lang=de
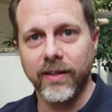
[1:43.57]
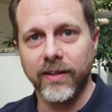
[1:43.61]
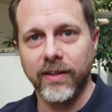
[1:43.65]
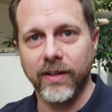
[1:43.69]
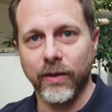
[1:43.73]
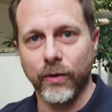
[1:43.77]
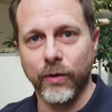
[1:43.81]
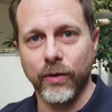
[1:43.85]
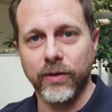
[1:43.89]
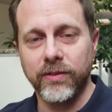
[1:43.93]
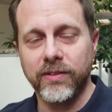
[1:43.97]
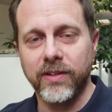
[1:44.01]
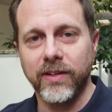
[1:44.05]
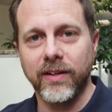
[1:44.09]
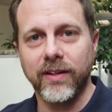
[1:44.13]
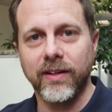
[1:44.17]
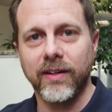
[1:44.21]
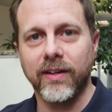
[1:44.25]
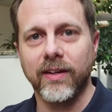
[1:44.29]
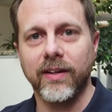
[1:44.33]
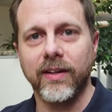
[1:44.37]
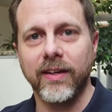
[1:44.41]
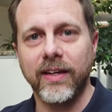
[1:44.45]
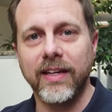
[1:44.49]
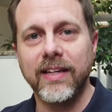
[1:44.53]
Ihr könnt
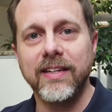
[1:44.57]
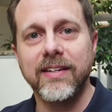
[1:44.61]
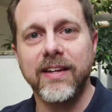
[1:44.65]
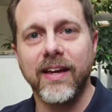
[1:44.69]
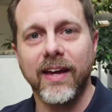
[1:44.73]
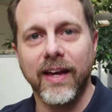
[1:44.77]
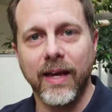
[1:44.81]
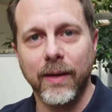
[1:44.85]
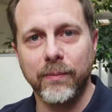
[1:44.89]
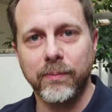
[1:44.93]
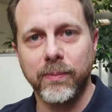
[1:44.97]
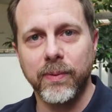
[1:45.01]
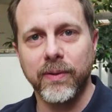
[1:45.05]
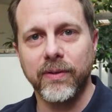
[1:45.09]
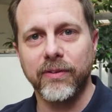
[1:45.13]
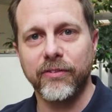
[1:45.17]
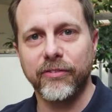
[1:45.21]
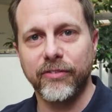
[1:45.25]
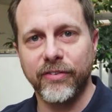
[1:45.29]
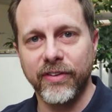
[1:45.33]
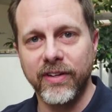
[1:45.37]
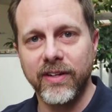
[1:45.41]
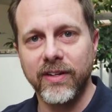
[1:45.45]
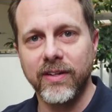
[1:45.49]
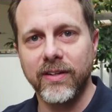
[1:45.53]
die in der App
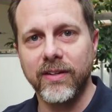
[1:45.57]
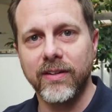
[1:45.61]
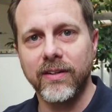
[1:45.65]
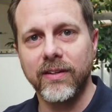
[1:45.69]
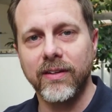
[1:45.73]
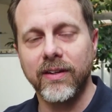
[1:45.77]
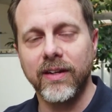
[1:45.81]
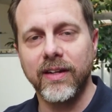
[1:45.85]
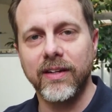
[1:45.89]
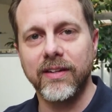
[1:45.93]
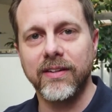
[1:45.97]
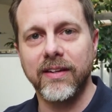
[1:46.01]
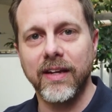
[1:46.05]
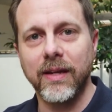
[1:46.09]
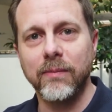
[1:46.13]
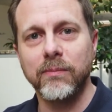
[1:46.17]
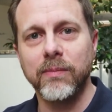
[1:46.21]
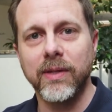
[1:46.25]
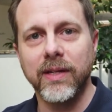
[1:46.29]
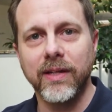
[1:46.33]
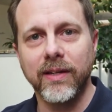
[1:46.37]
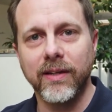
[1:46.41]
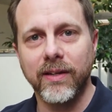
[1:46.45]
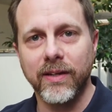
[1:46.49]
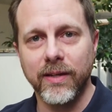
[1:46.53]
finden,
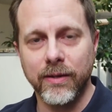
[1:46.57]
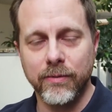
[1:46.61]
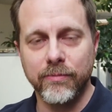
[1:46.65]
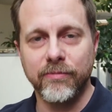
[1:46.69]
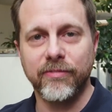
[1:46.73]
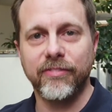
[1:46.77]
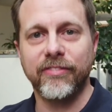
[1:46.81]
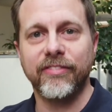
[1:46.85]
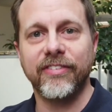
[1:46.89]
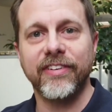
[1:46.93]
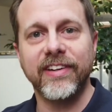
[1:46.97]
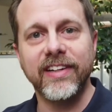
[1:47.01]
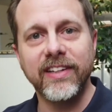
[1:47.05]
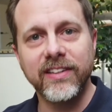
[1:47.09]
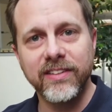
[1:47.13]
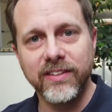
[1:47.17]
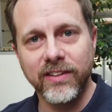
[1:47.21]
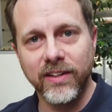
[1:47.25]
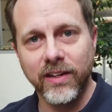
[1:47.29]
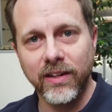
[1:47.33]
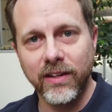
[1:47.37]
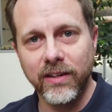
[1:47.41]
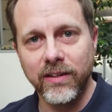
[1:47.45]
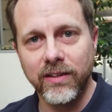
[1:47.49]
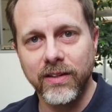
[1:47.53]
indem ihr im
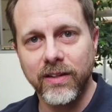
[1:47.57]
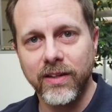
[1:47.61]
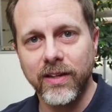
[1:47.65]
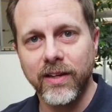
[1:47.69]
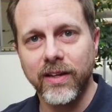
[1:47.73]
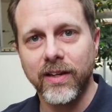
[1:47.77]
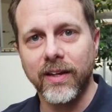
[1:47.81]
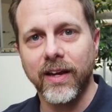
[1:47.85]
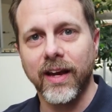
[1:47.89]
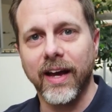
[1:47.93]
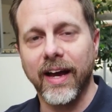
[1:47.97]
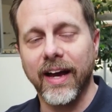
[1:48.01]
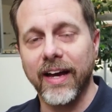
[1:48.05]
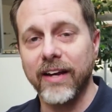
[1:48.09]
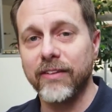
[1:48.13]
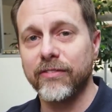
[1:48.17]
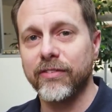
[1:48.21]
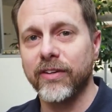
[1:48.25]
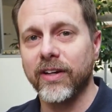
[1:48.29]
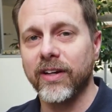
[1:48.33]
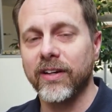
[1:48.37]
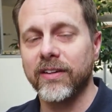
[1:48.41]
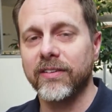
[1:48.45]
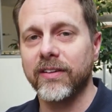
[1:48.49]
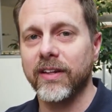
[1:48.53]
Filter
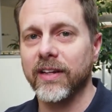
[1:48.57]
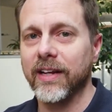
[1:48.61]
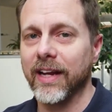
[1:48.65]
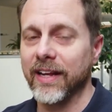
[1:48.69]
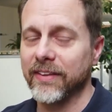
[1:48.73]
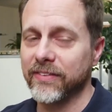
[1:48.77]
einfach den